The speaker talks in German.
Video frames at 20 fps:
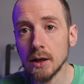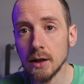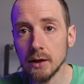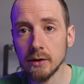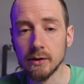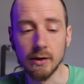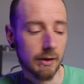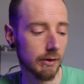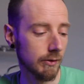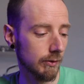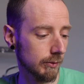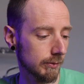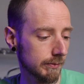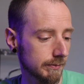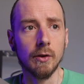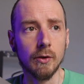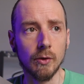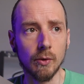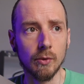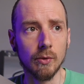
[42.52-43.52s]
ist halt so.
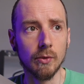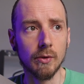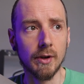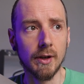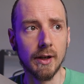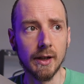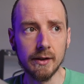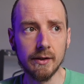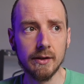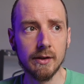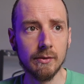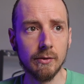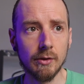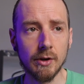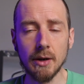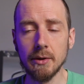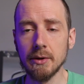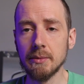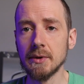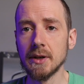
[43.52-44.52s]
So, letzte
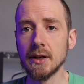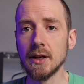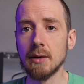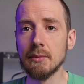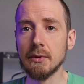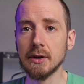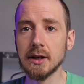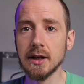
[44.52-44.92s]
Woche habe ich mir dann aber